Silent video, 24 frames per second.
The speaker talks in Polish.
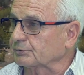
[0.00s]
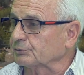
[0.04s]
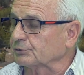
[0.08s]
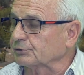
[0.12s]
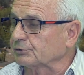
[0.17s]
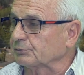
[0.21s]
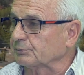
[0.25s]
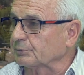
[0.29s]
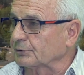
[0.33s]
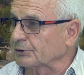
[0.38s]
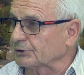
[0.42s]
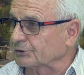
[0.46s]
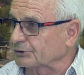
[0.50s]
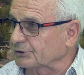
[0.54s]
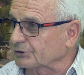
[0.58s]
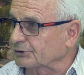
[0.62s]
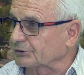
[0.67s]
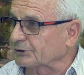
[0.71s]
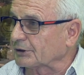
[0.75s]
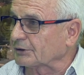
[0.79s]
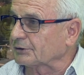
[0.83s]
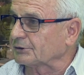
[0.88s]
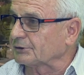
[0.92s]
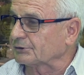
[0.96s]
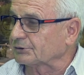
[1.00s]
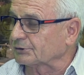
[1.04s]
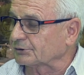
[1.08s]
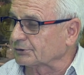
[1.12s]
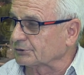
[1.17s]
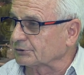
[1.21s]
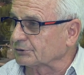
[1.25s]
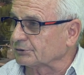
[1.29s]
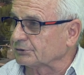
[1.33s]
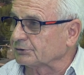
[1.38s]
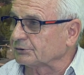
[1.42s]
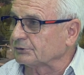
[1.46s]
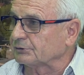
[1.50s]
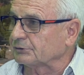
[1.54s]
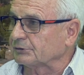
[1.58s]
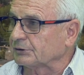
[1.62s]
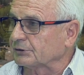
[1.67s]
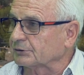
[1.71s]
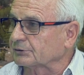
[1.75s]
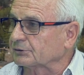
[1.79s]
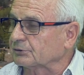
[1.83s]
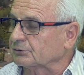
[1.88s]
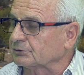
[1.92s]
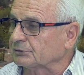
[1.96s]
później prezes Sandecji i
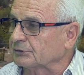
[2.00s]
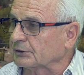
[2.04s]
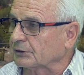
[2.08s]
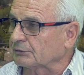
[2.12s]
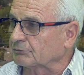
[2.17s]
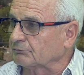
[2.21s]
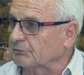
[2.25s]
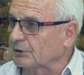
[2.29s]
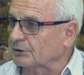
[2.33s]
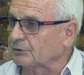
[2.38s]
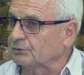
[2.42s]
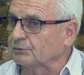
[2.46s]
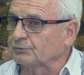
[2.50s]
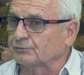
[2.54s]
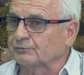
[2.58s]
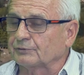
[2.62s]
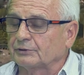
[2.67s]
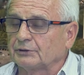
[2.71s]
dyrektor zakładów.